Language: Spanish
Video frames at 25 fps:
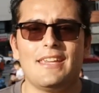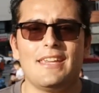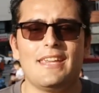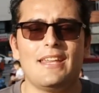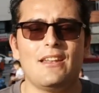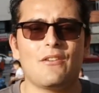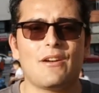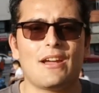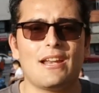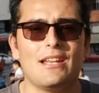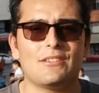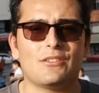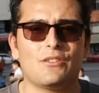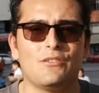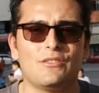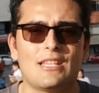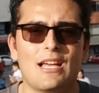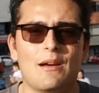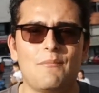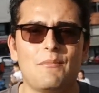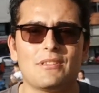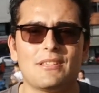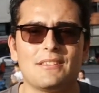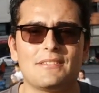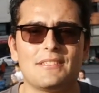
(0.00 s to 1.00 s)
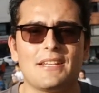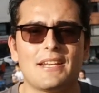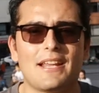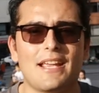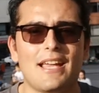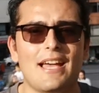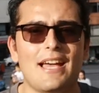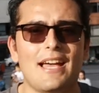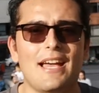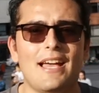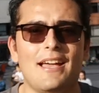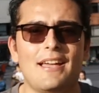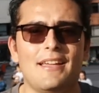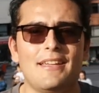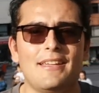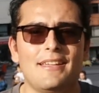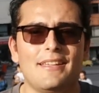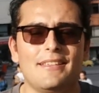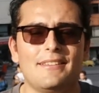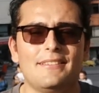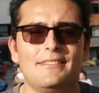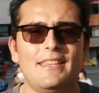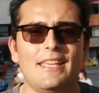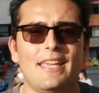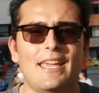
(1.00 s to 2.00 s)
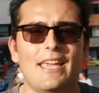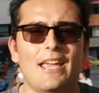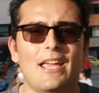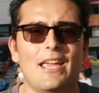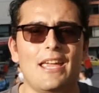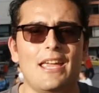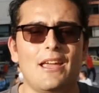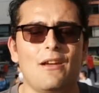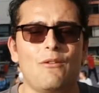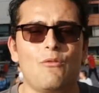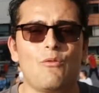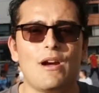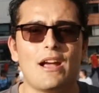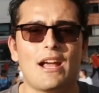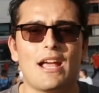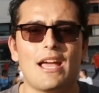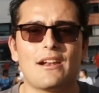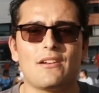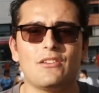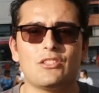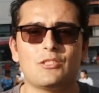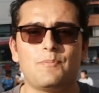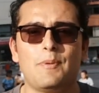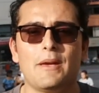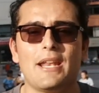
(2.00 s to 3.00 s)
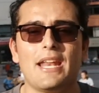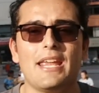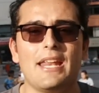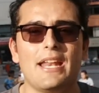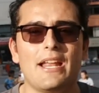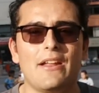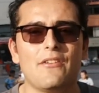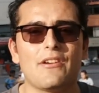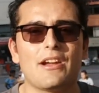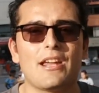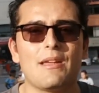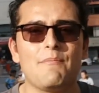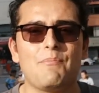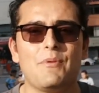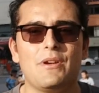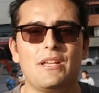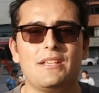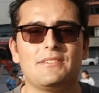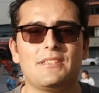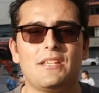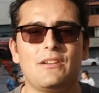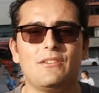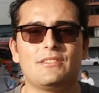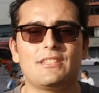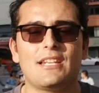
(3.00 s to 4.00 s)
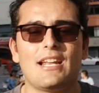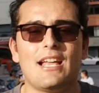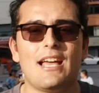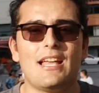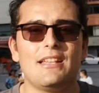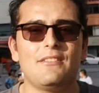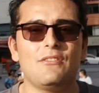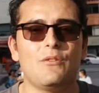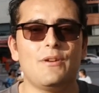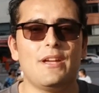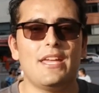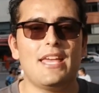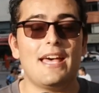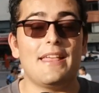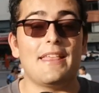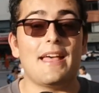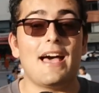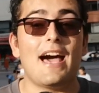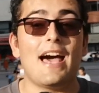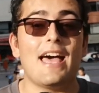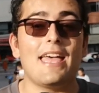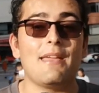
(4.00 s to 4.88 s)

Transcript: y lo que les contamos acerca de Juan Carlos Pereira, ¿no? que puede ser otra novedad.